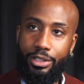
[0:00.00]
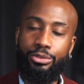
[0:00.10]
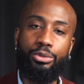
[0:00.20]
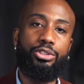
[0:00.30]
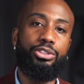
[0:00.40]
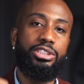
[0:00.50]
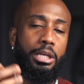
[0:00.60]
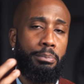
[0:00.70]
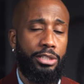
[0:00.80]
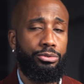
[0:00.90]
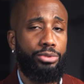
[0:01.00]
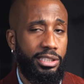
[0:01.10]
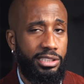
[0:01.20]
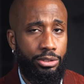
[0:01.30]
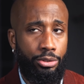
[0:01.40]
Donc, euh, je t'avais parlé du
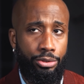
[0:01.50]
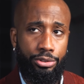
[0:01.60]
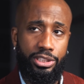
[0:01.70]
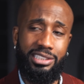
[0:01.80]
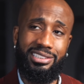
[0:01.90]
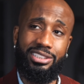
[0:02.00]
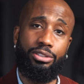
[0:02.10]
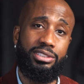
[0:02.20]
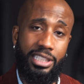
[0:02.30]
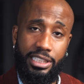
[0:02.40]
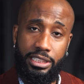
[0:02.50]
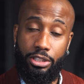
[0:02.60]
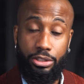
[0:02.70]
rétinol de chez The Ordinary.